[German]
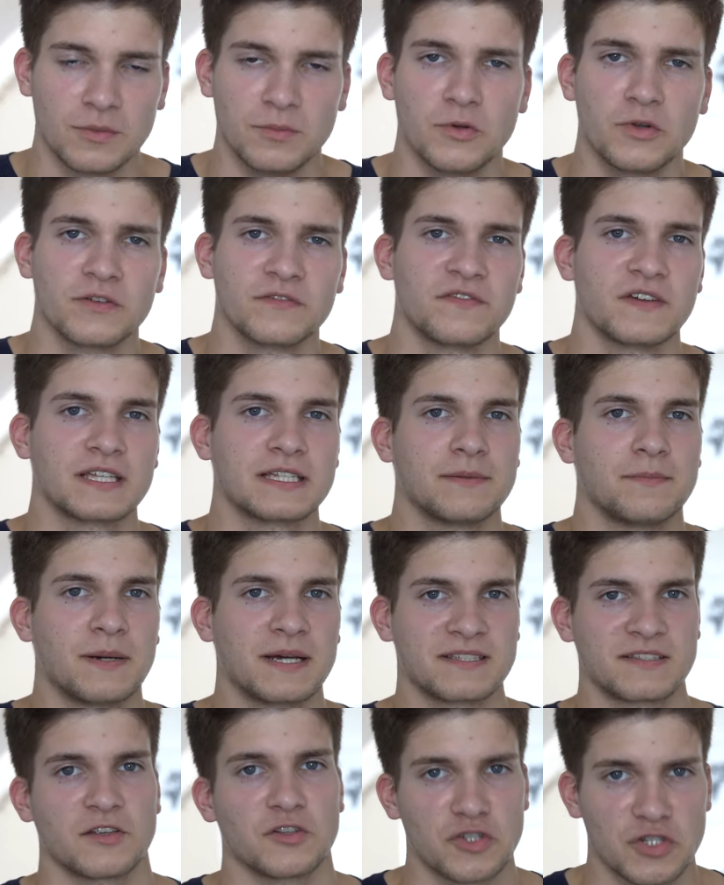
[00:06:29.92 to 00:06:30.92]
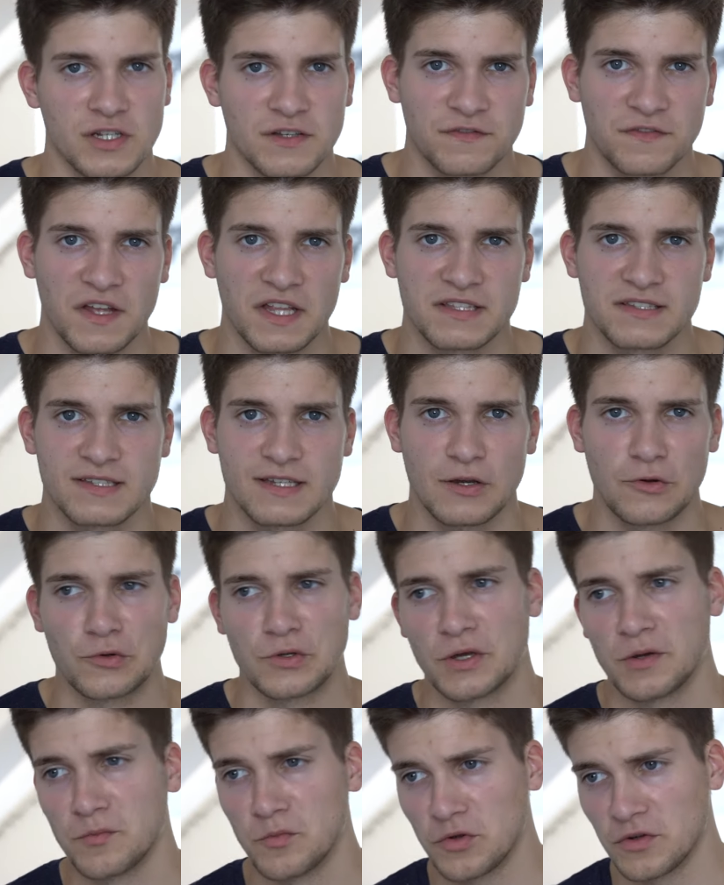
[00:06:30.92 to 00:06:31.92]
nur um irgendwelche Passagierfenster
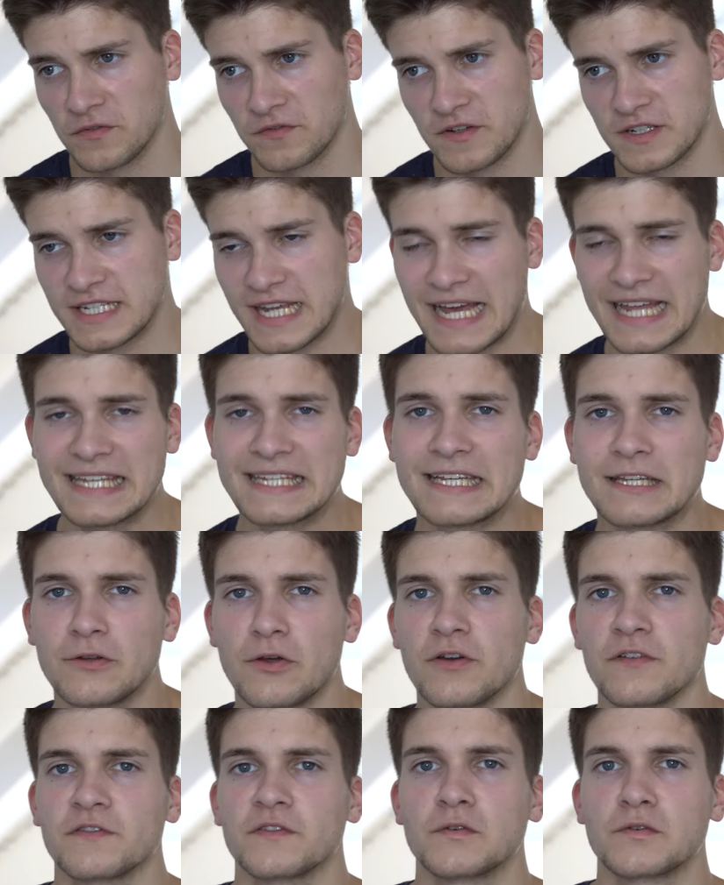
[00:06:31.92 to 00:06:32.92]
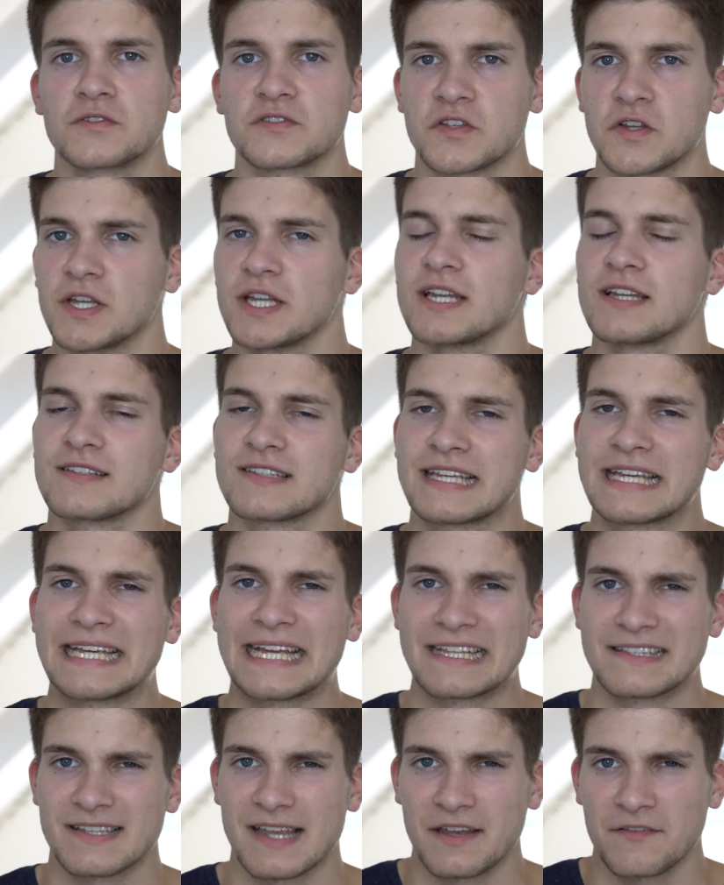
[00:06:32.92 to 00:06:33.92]
oder um irgendwelche anderen Öffnungen, sondern es
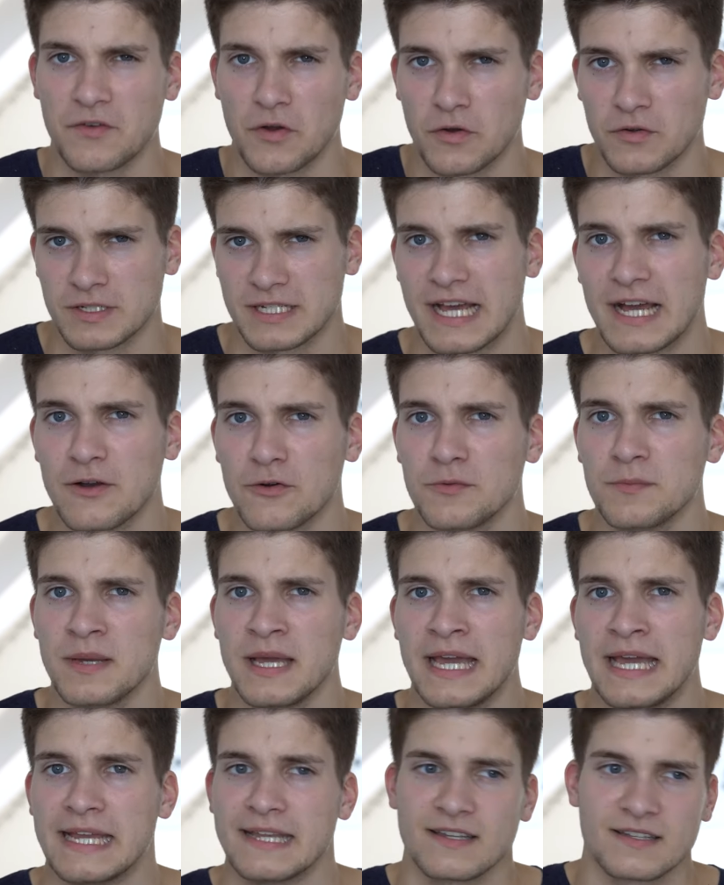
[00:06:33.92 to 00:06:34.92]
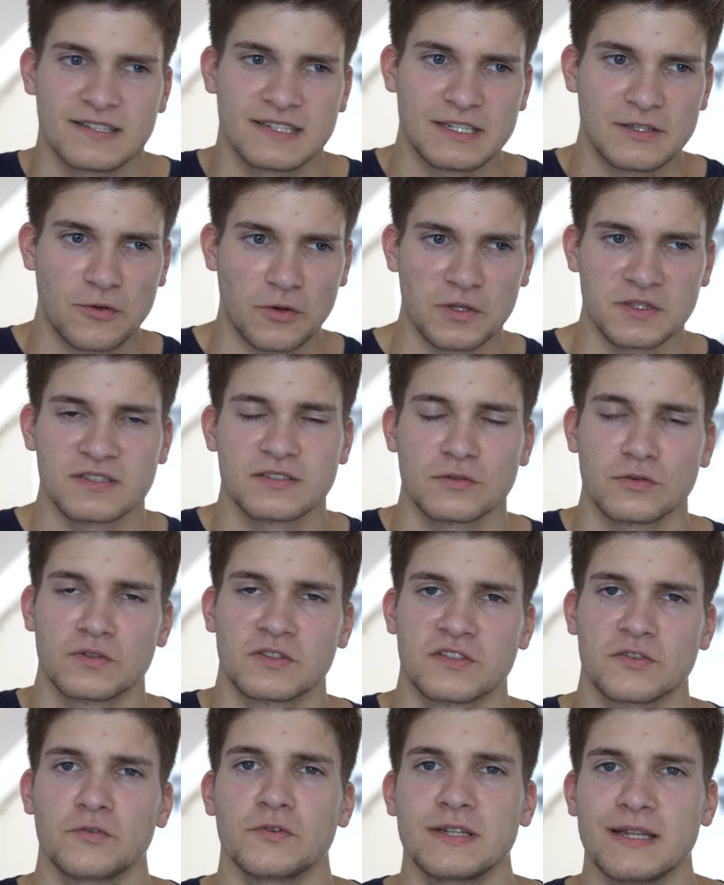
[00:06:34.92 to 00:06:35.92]
ging ganz einfach auch darum, dass die
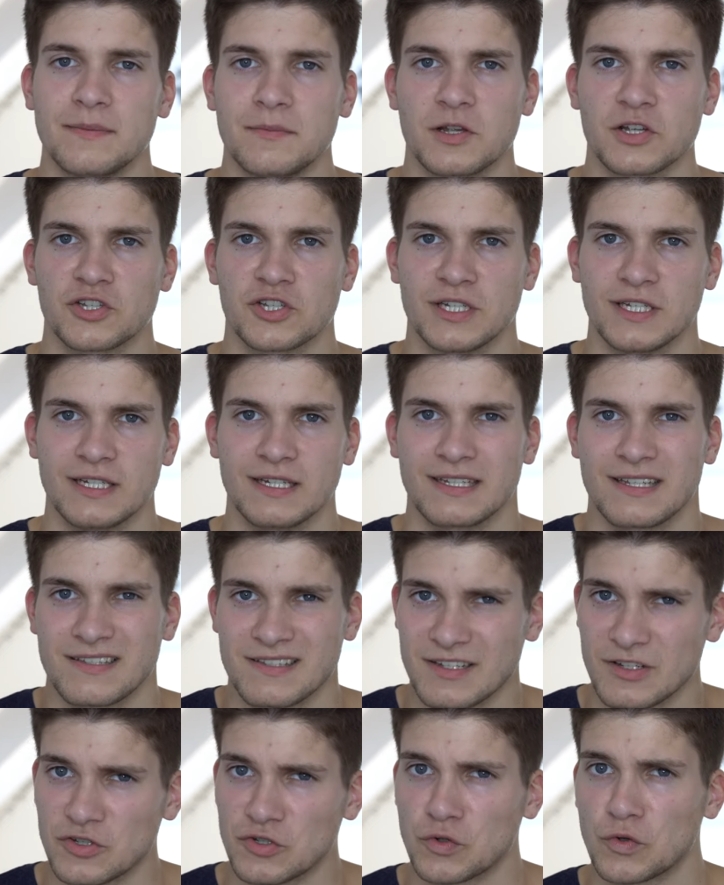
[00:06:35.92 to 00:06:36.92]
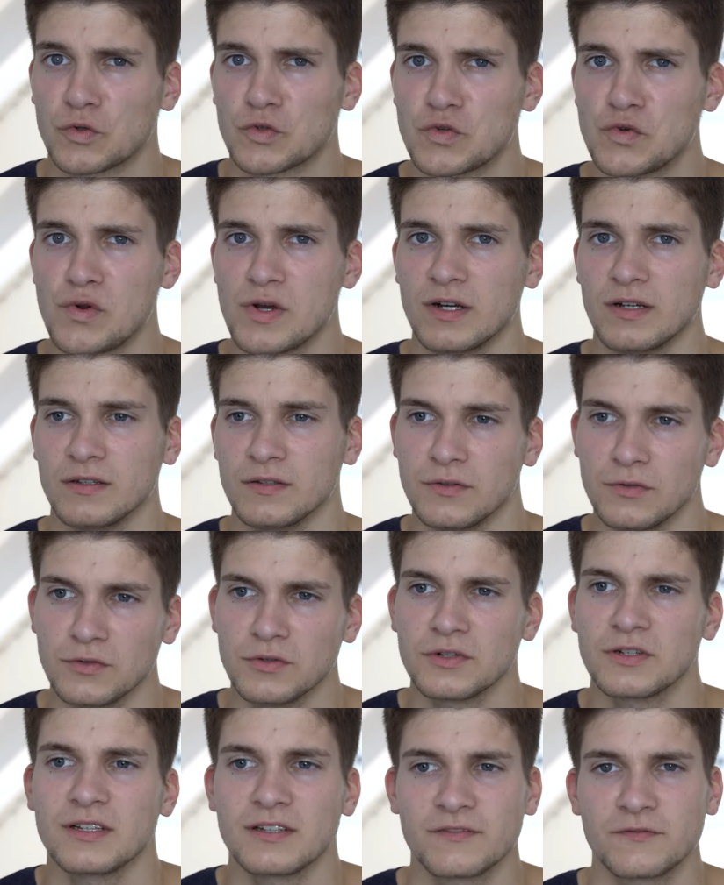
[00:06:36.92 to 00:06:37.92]
Konstruktion der Maschine, dass die Struktur
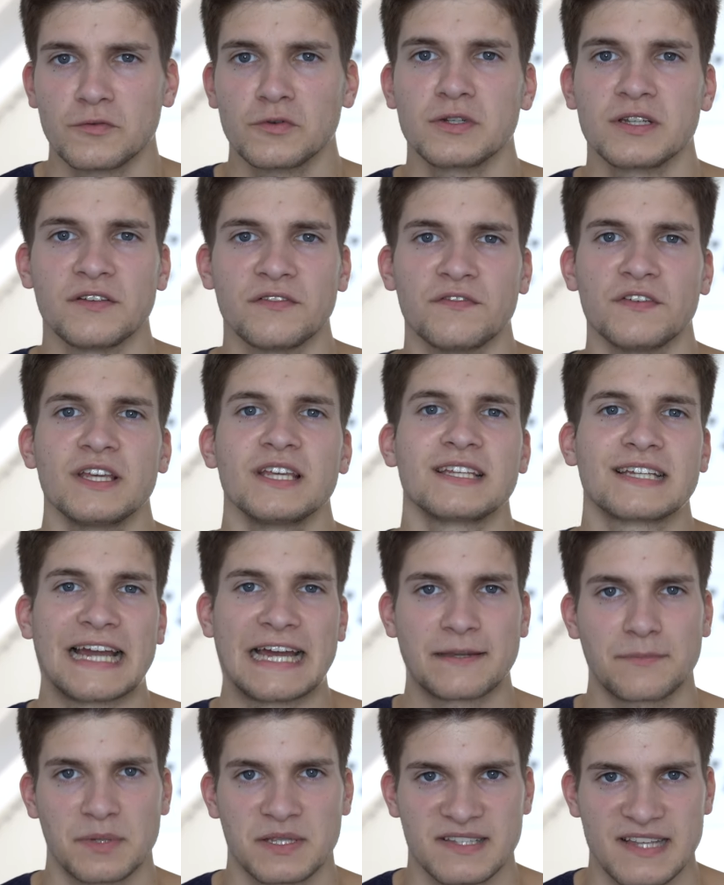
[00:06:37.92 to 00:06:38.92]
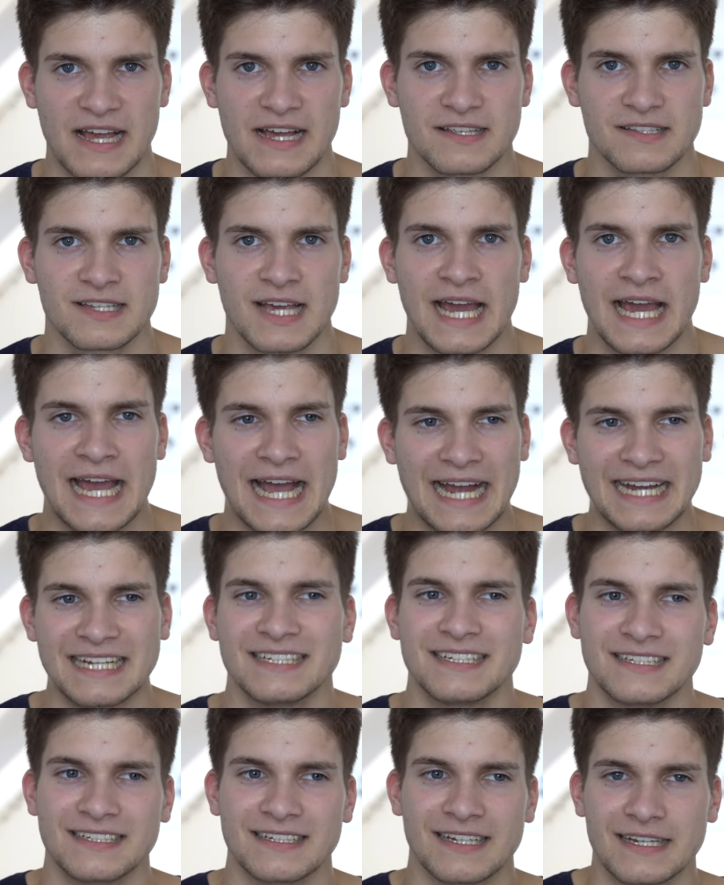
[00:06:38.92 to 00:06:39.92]
nirgendwo die Fähigkeit besaß,
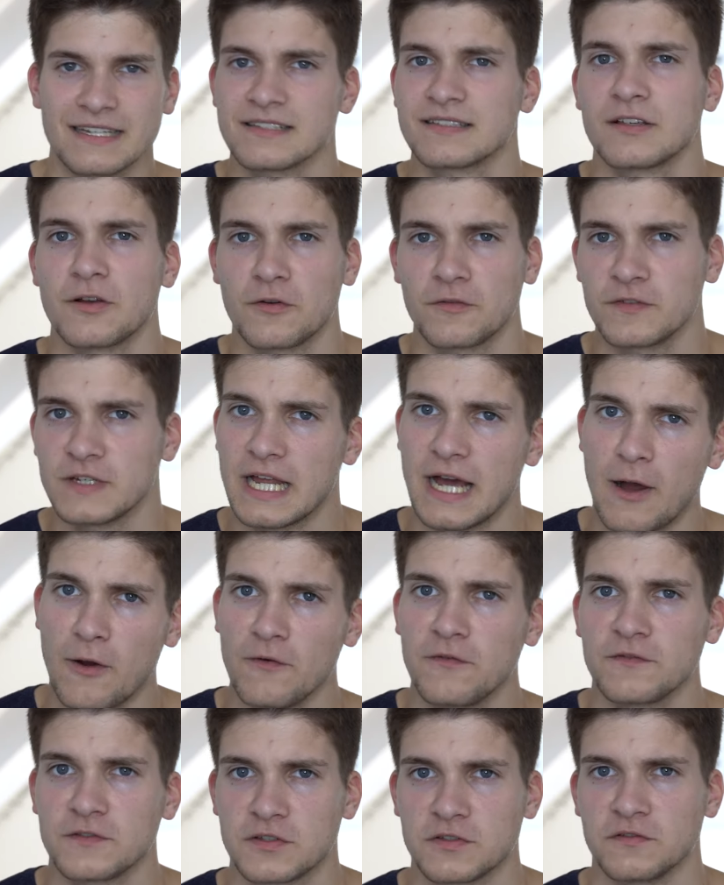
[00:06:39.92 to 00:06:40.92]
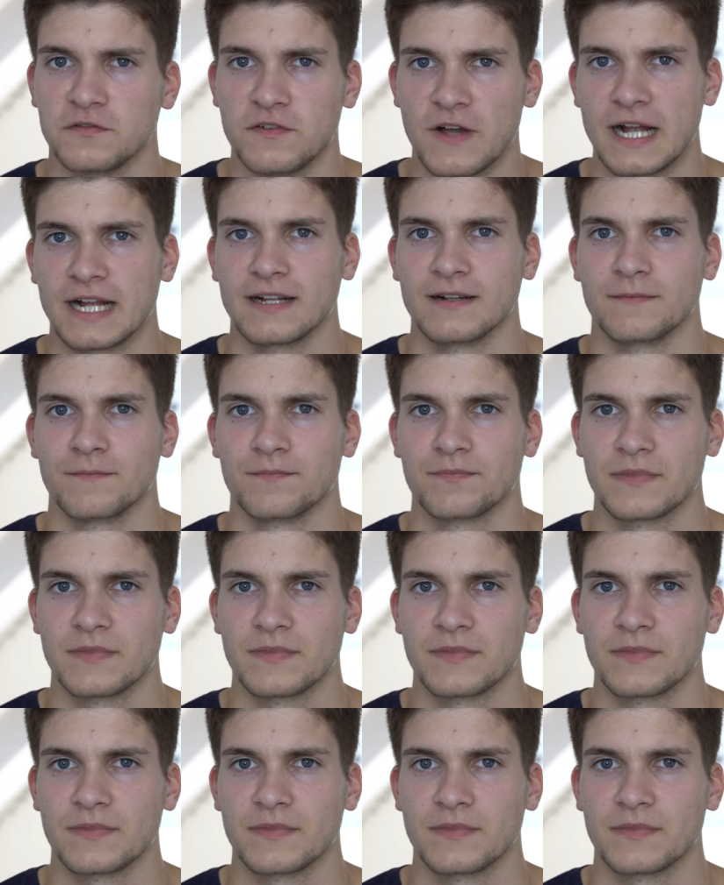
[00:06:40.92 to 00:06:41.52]
einen Riss auch wieder aufzufangen.